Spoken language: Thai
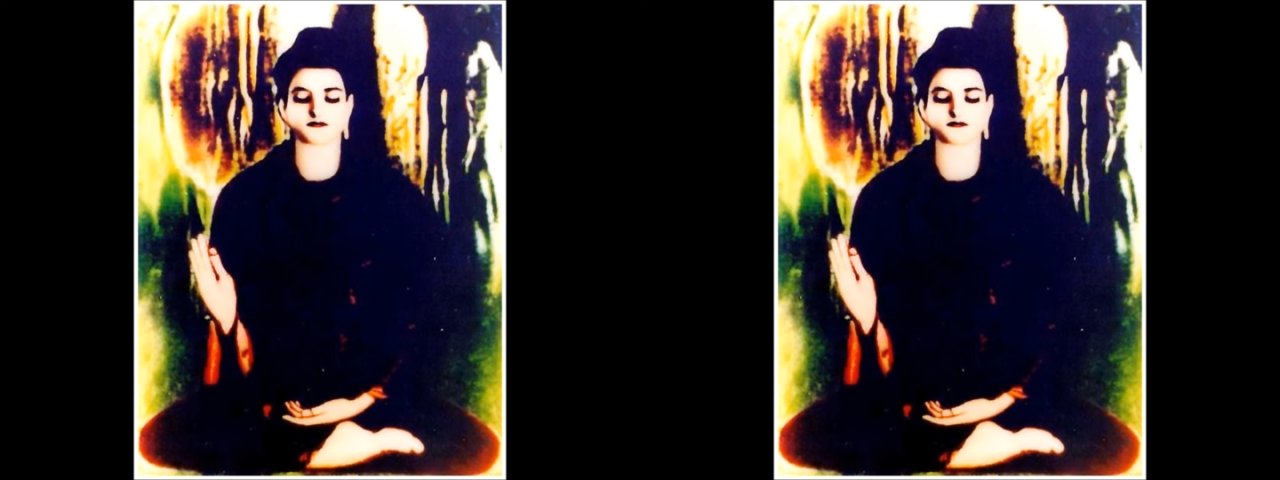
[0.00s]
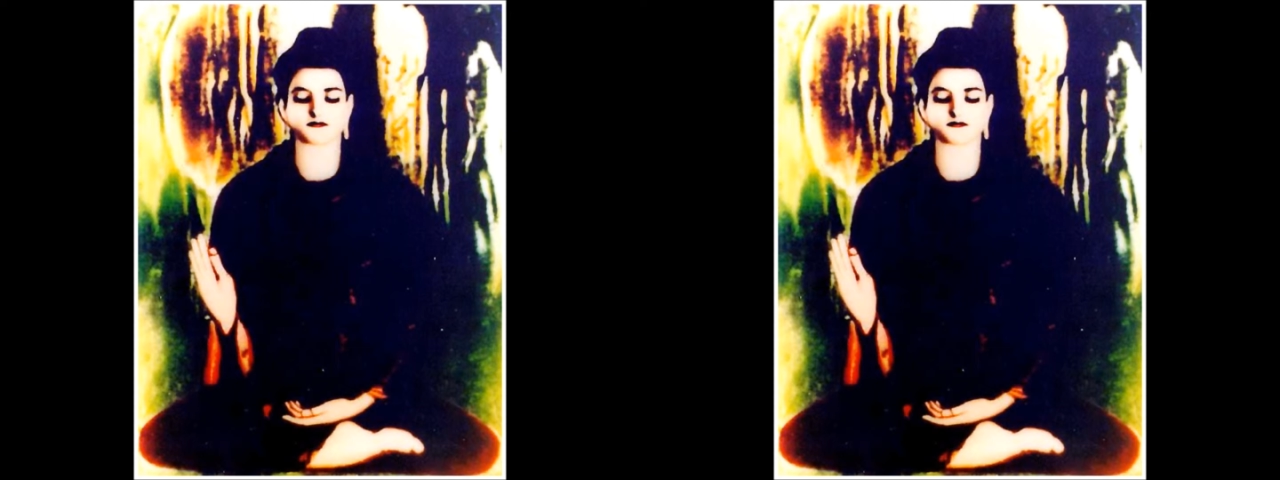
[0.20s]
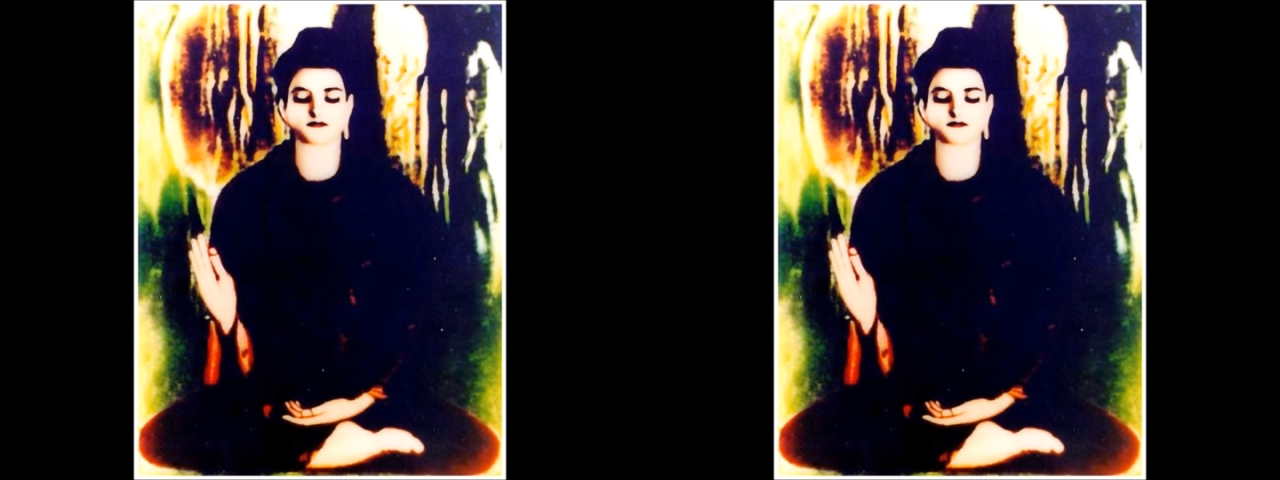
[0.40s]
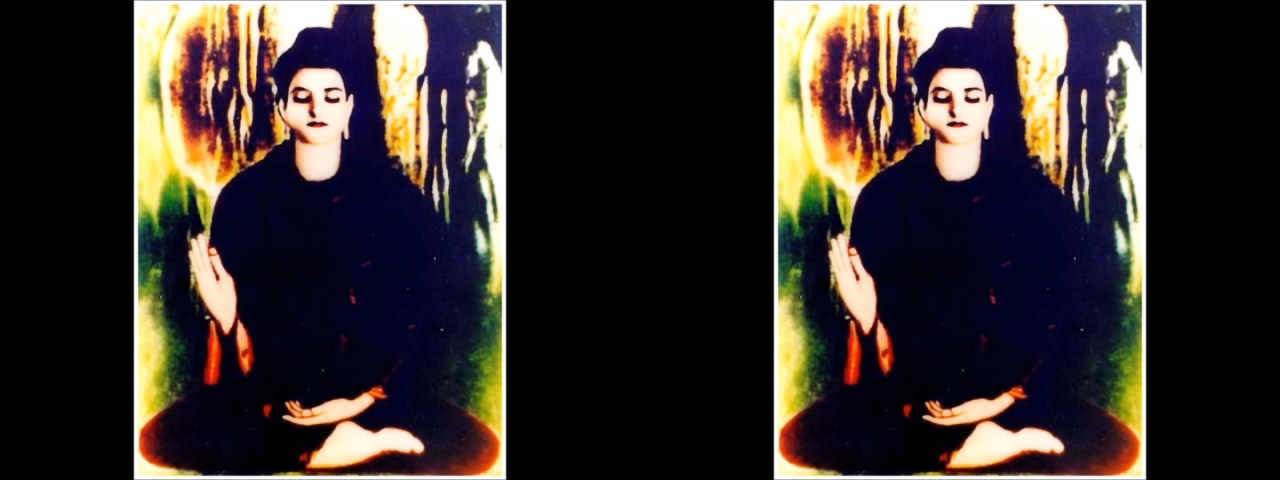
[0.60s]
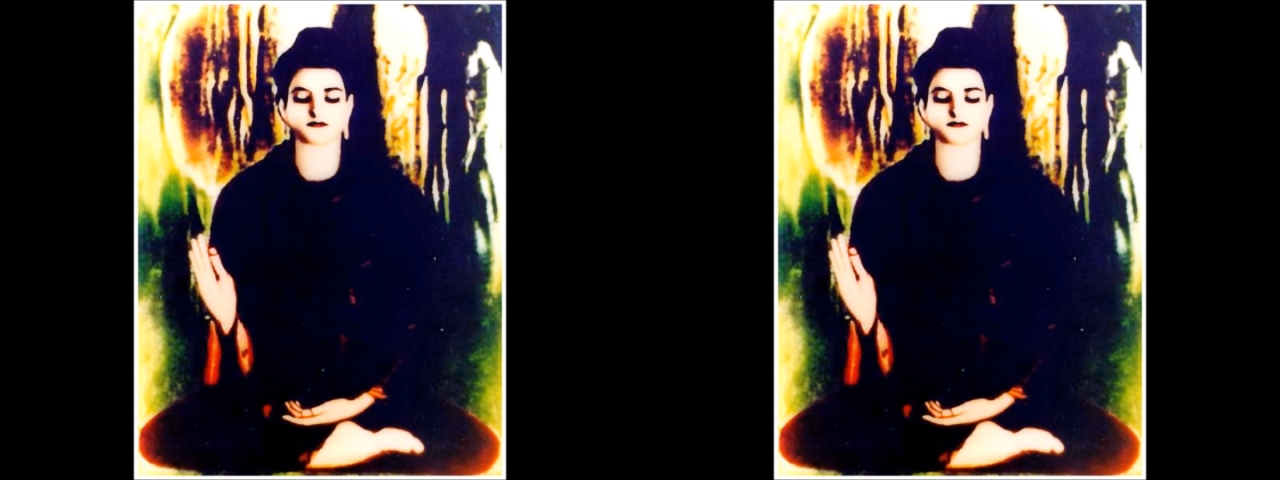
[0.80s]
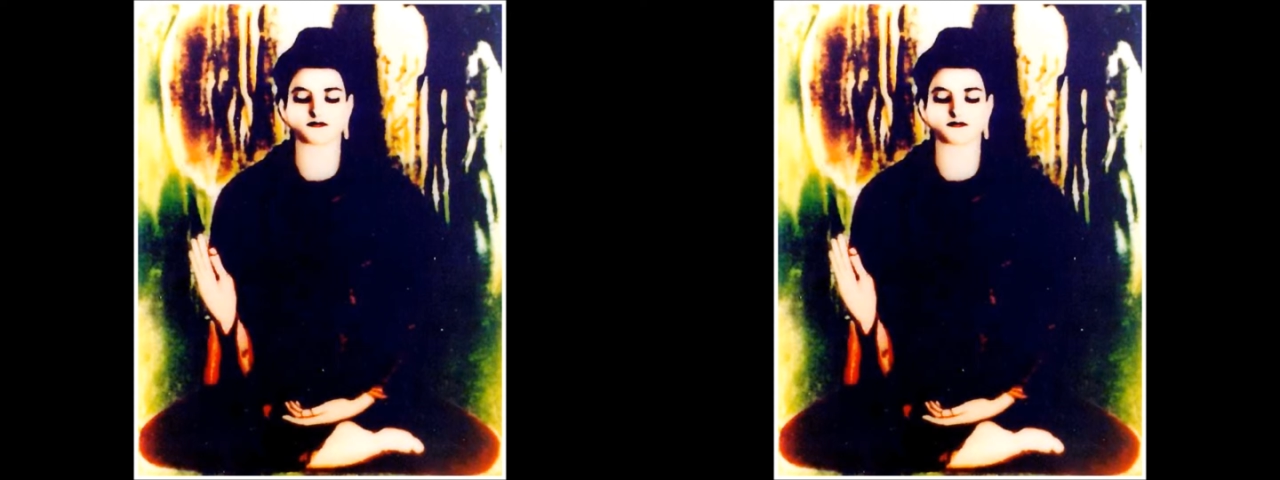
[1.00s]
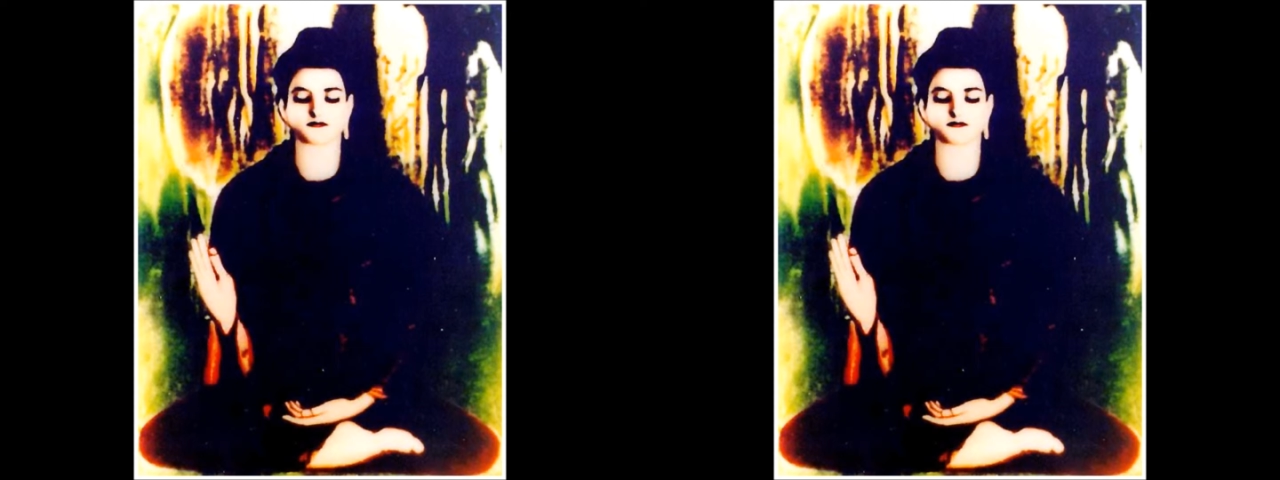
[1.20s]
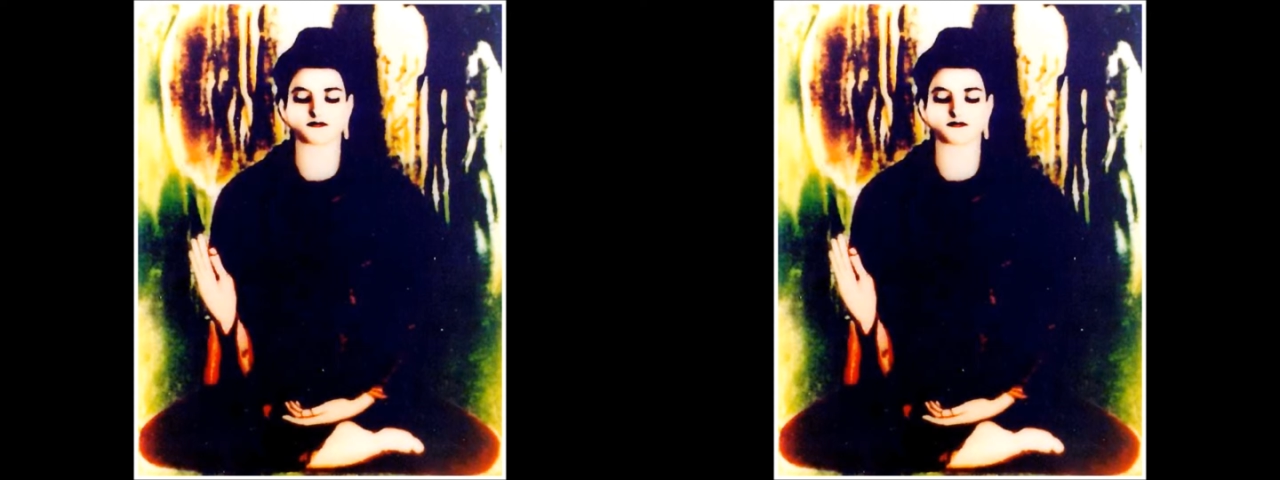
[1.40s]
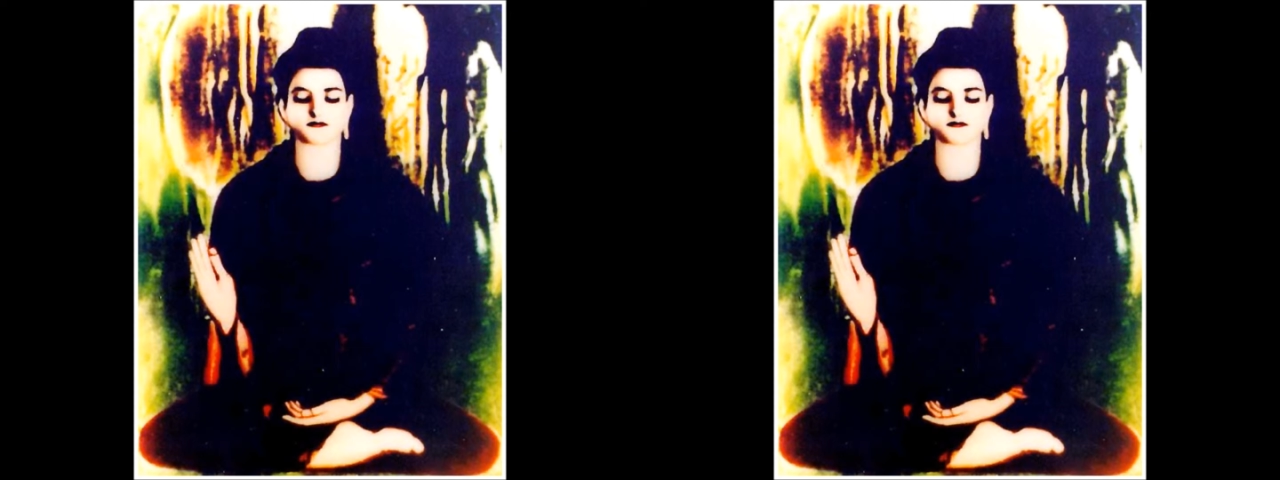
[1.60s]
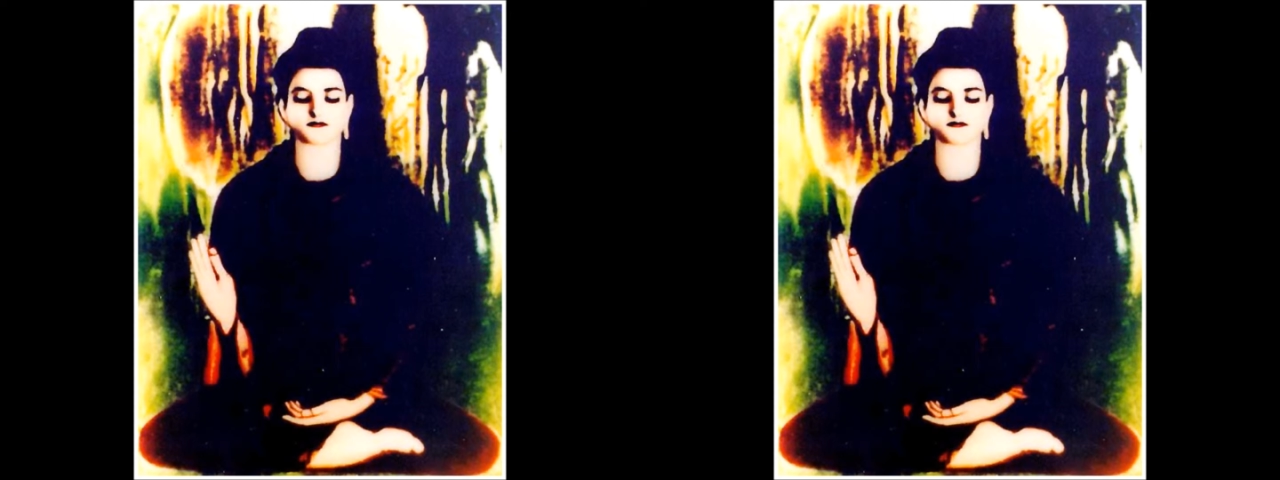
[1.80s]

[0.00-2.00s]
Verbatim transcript: และไม่ถือเป็นการเบียดเบียน